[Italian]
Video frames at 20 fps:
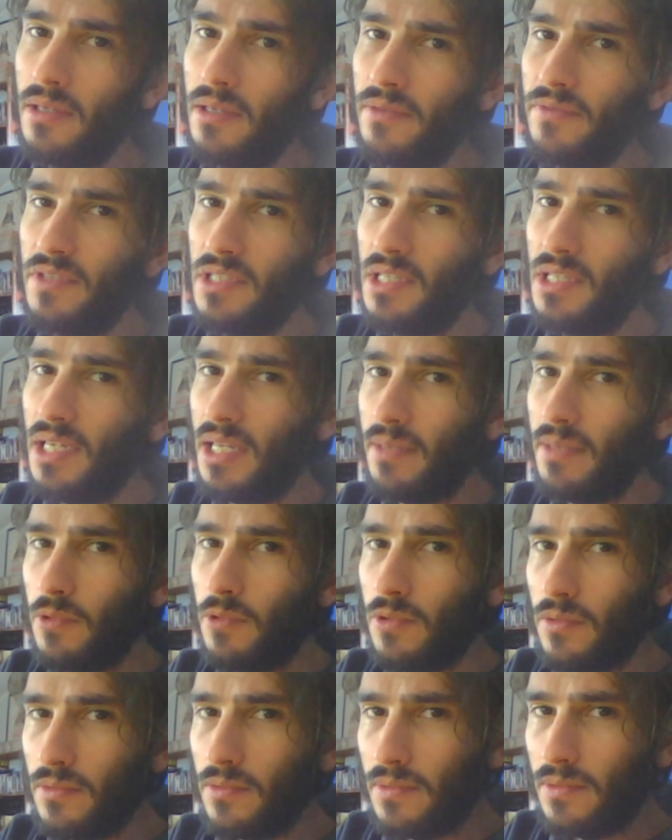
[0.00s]

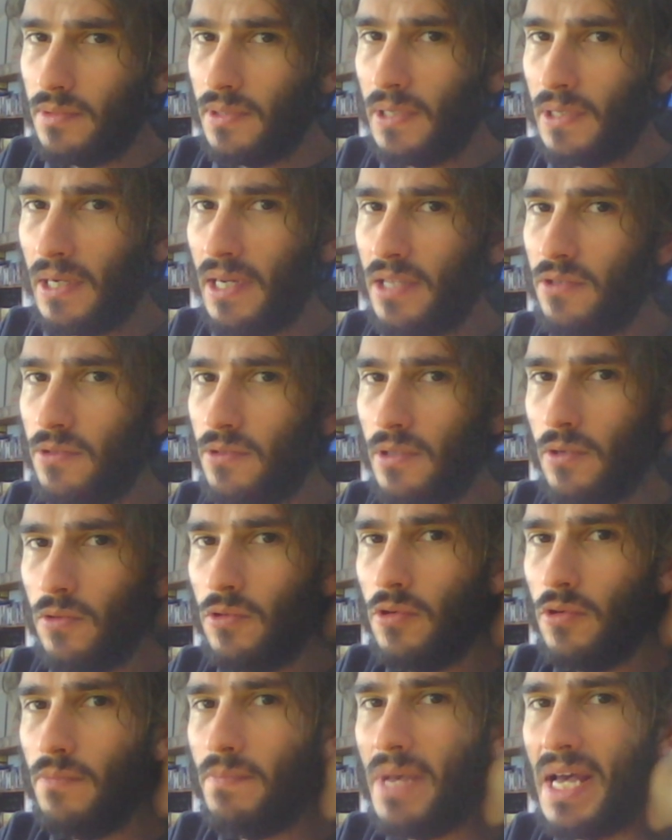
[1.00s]
Finiremo il regno dei
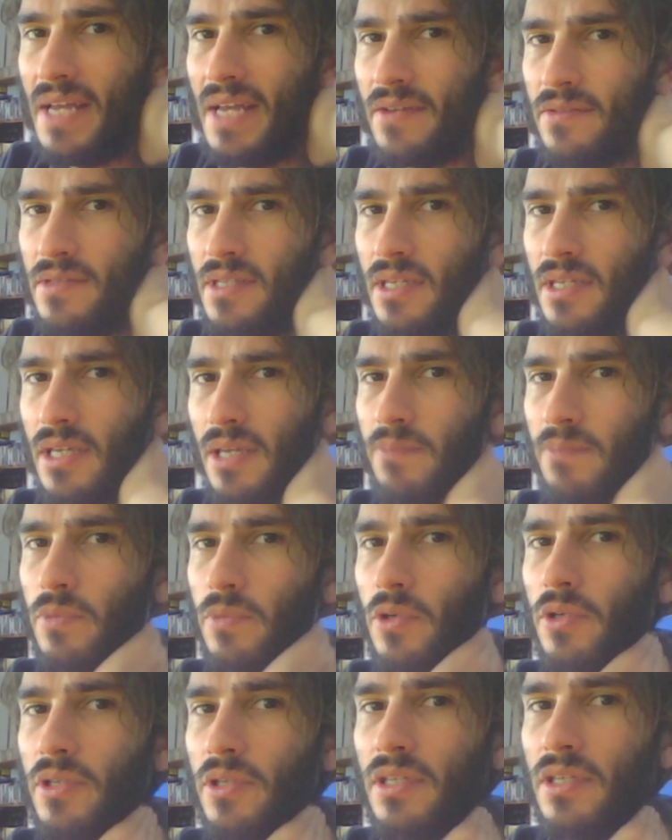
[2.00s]
Longobardi e
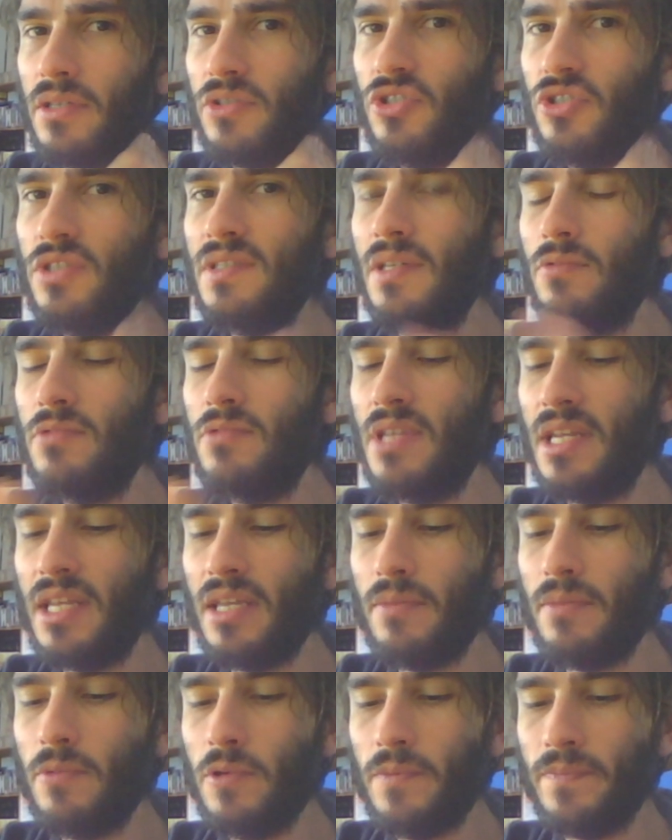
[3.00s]
poi ci
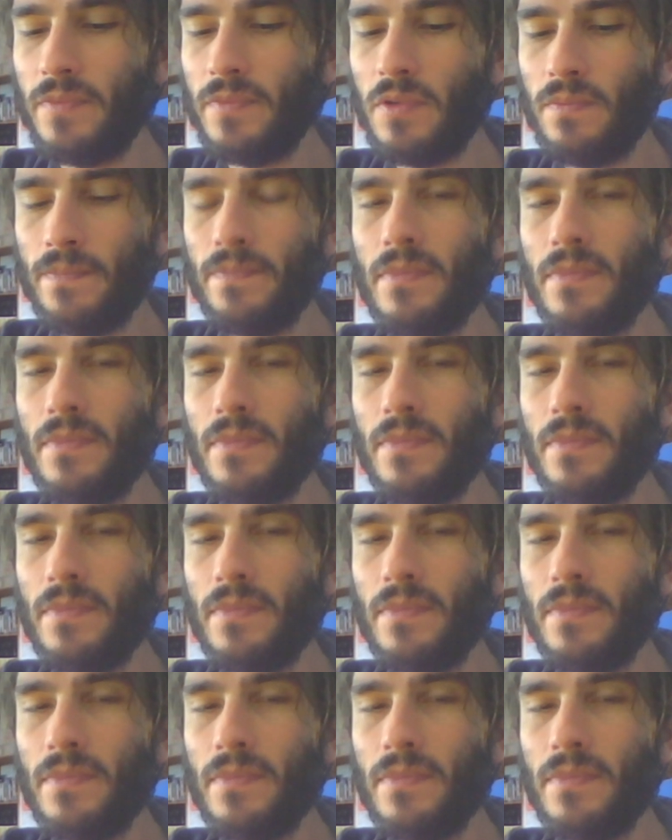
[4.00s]
saluteremo.